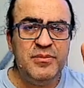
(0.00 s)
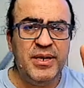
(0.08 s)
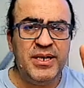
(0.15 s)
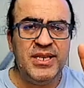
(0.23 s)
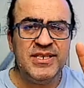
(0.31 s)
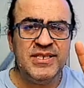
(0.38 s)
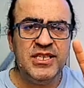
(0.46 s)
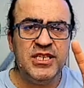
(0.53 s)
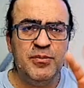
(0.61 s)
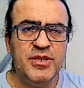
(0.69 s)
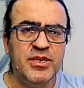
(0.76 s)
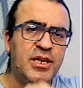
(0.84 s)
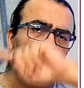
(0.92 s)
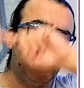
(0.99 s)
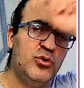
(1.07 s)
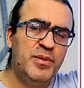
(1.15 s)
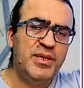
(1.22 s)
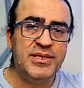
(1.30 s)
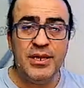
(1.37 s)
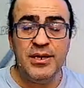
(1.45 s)
merkezindeki bir karbonu
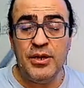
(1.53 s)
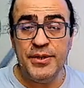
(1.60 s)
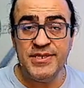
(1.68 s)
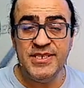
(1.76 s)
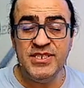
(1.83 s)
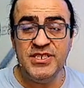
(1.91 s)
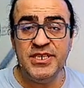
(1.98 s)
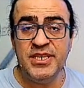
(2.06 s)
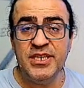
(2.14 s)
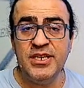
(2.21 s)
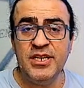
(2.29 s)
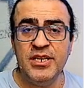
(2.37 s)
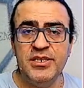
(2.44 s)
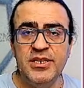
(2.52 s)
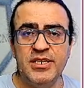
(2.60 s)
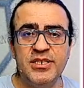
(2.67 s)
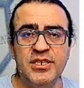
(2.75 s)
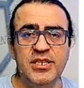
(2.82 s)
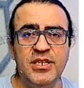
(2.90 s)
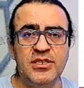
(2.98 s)
metan ana zincir geri kalan her
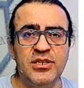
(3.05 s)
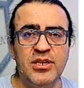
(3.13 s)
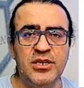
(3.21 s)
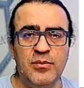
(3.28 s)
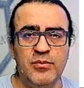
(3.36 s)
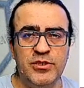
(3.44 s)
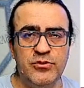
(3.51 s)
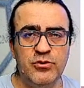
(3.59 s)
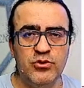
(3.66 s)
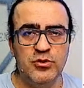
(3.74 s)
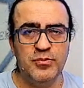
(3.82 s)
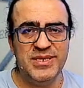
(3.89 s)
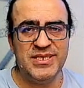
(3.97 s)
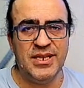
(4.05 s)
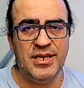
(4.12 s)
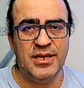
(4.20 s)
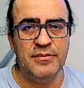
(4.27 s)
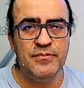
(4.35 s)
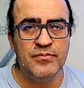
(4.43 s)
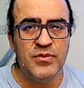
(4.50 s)
şeyi yan dal kabul ediyorsun. Mesela
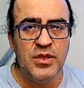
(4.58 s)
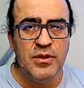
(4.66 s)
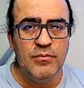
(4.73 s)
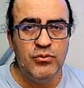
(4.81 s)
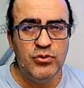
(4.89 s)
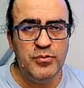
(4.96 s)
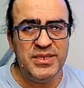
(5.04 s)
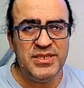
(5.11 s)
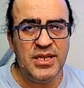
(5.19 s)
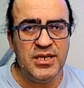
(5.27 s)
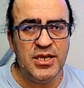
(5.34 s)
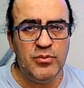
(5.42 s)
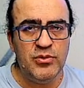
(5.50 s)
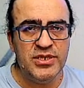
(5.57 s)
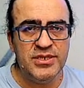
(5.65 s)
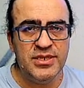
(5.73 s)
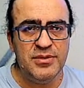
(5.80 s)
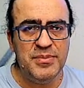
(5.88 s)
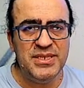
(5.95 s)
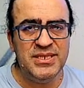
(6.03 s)
bunu metan kabul ettin.
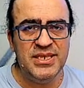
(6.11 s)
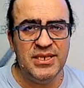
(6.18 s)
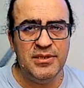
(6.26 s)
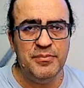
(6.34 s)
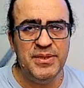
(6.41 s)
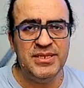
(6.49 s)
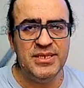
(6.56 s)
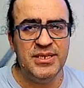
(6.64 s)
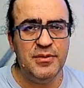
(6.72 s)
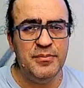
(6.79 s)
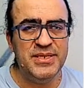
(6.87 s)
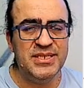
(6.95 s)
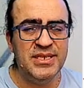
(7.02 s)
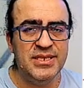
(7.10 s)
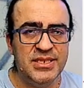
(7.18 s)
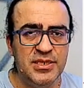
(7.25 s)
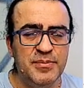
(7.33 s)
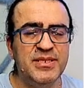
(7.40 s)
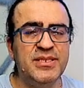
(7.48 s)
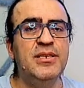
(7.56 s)
Metil, metil, metil,
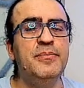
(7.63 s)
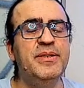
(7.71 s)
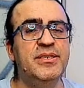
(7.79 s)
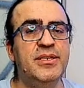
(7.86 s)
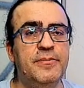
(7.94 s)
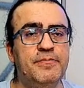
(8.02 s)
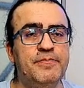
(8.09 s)
trimetil, metan.